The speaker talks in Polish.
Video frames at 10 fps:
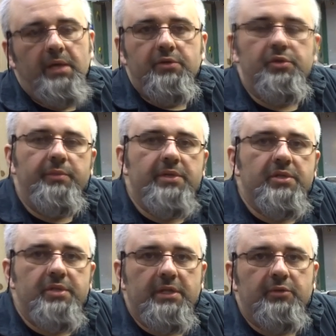Są
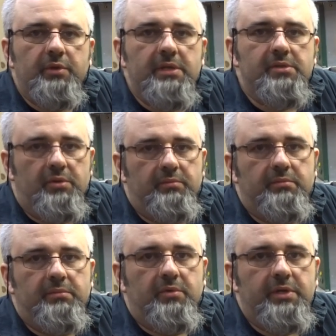narzędzia, które
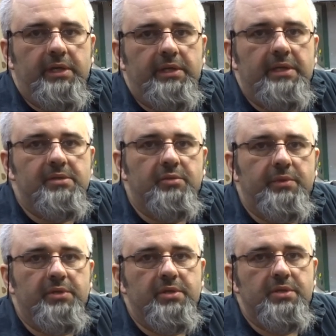są ok, a są
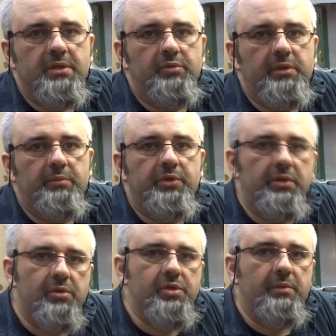narzędzia, które mi się
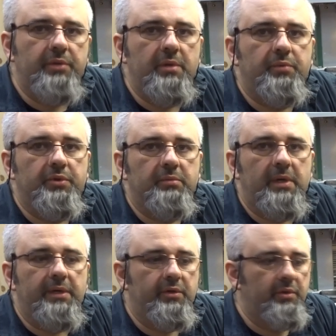troszkę mniej
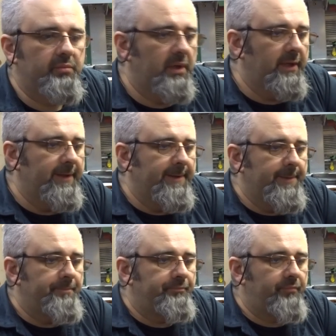podobają.
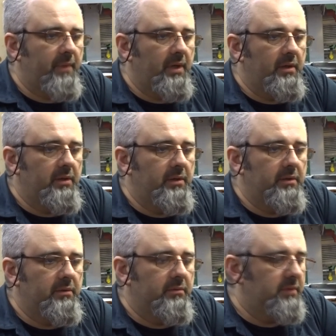
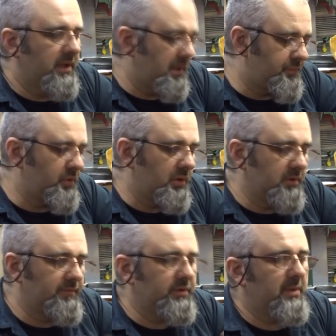E, tak jak
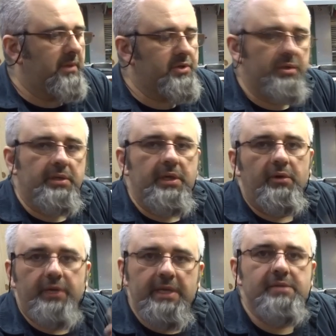przykładowo ta maszynka,
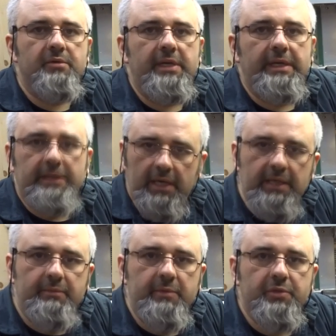ona jest ok,
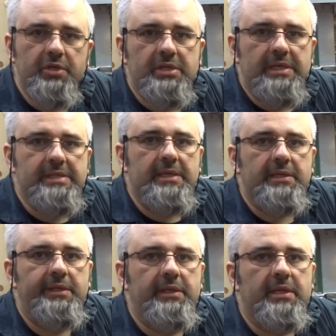ale mi przeszkadza
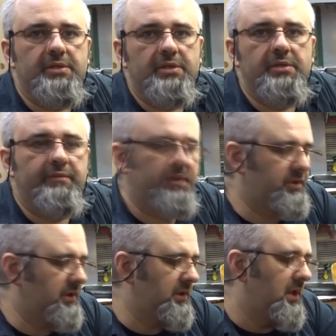kilka rzeczy,
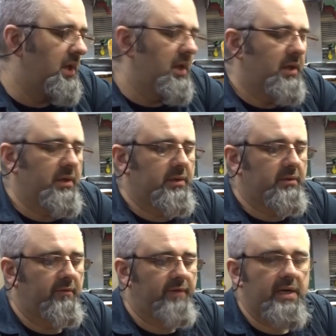właśnie e,
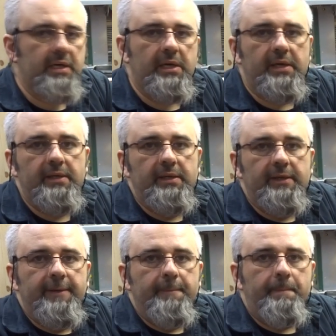waga,
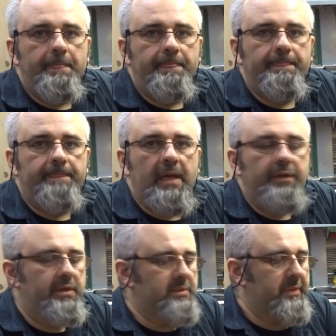mm,
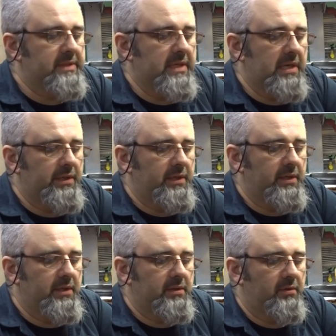
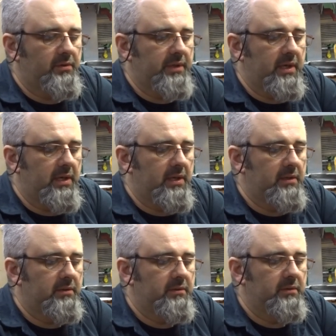niespecjalnie ona,
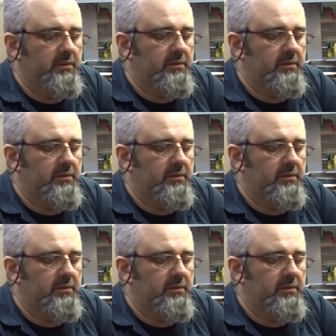e,